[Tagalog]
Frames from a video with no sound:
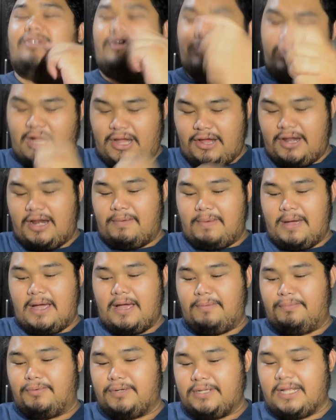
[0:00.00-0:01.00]
So ngayon
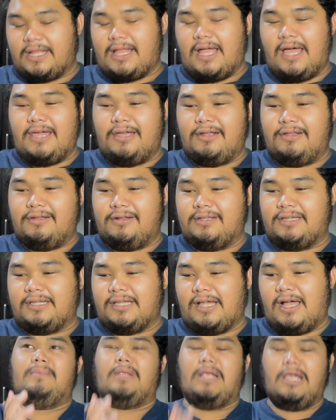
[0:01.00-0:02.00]
naman, punta tayo dun
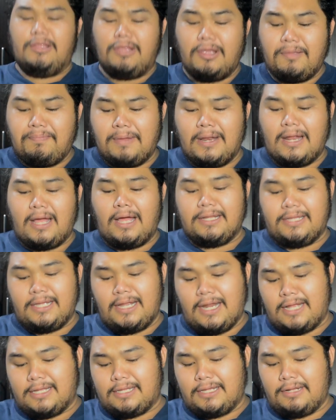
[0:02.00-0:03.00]
sa, ito yung pinaka
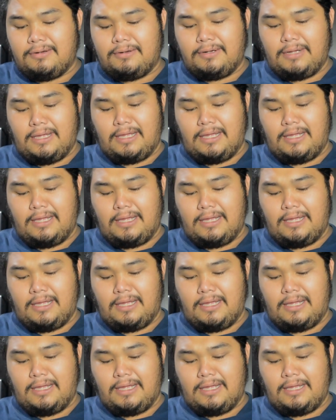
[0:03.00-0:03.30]
tinatanong